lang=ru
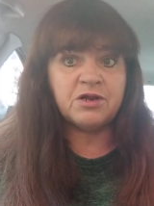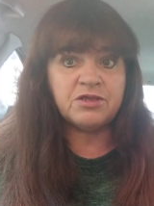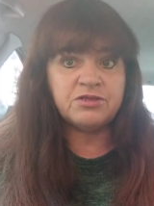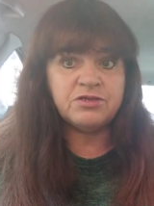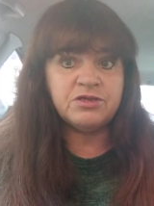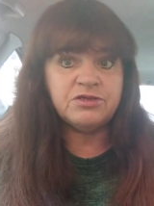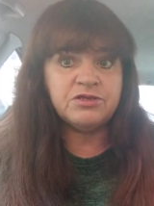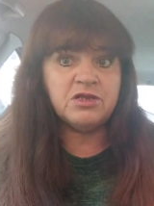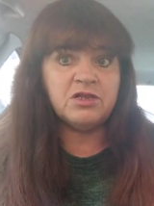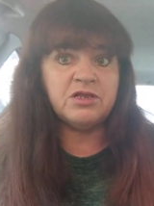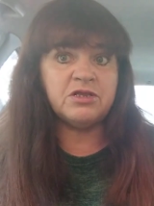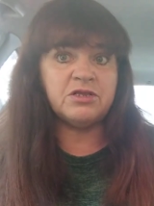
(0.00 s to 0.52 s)

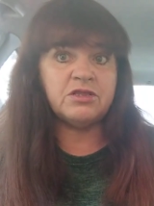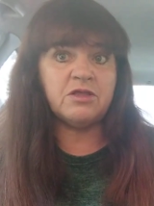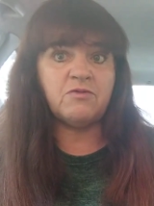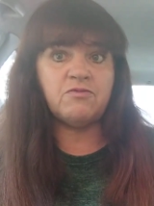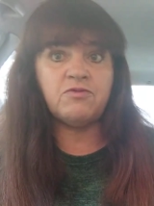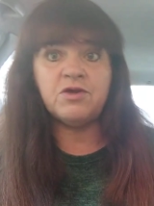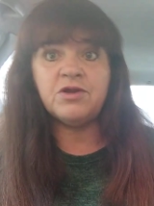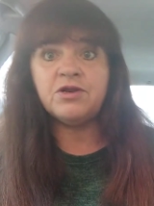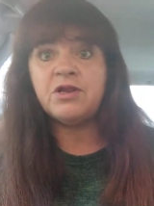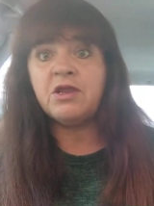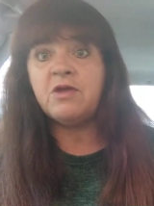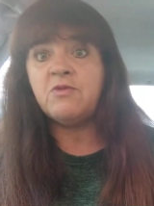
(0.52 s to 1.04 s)
родителей,
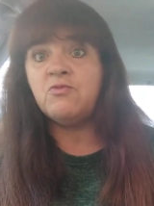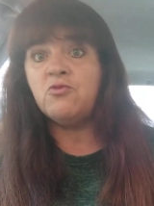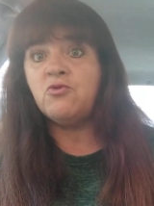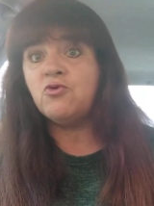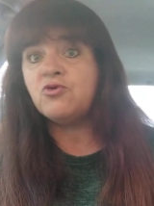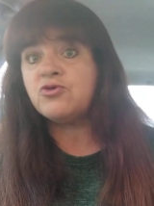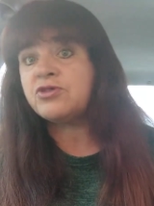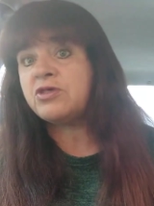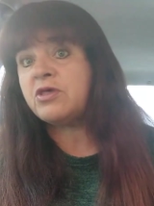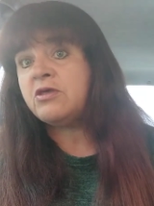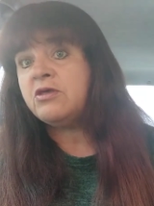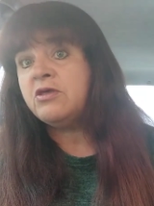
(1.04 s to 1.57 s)
наверное,
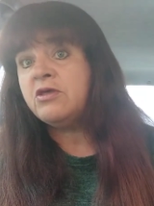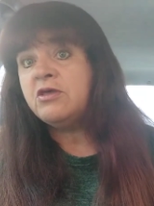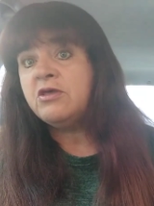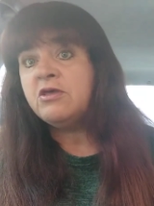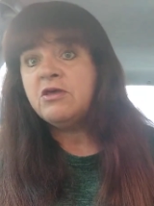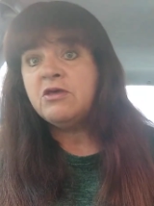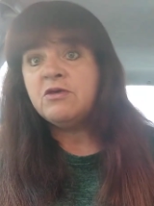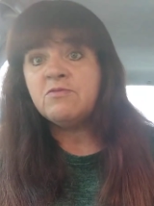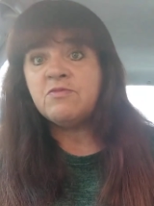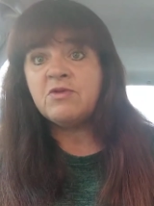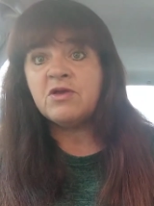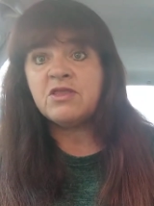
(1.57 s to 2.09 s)
можно,
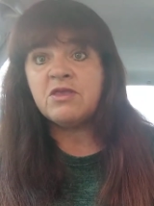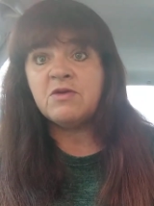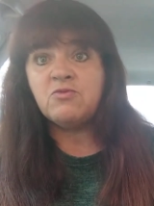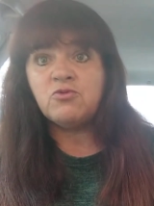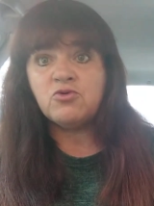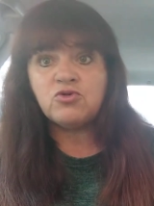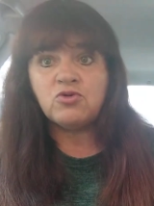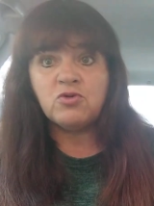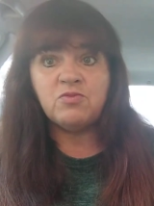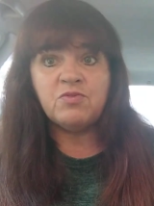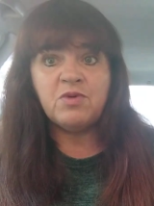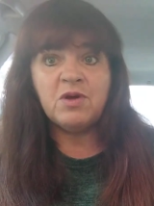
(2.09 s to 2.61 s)

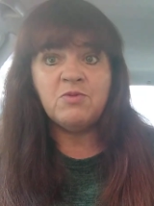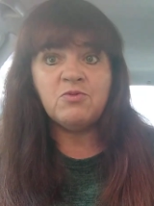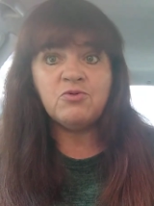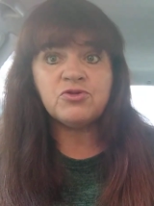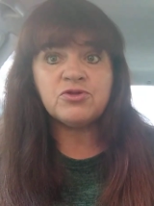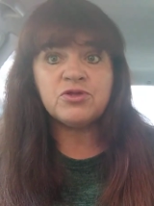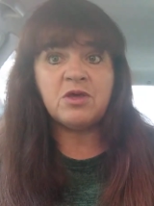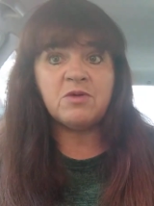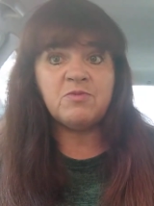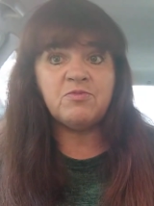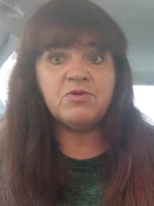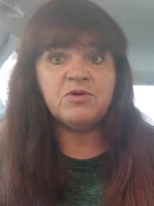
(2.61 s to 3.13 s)
потому что
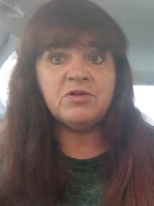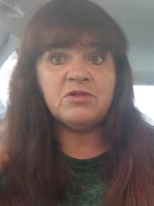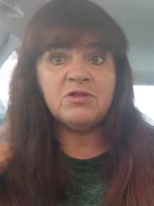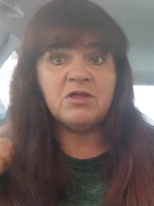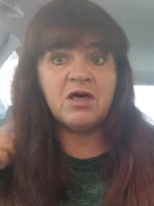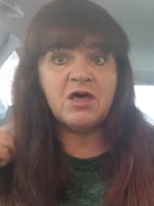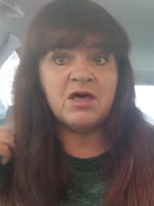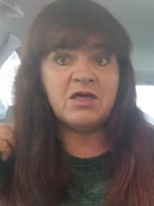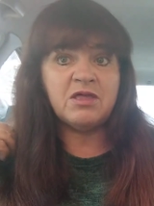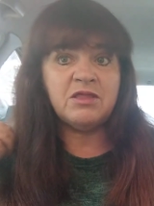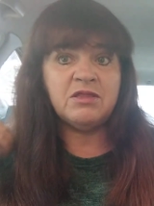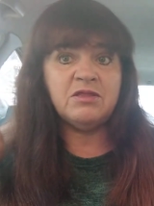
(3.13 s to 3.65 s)
бабушка
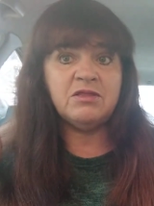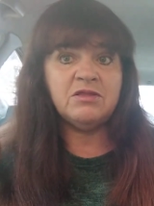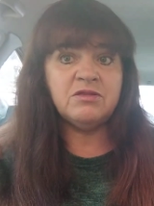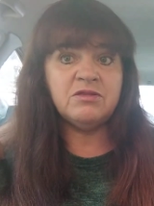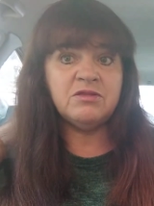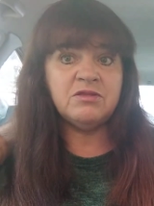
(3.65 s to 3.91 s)
была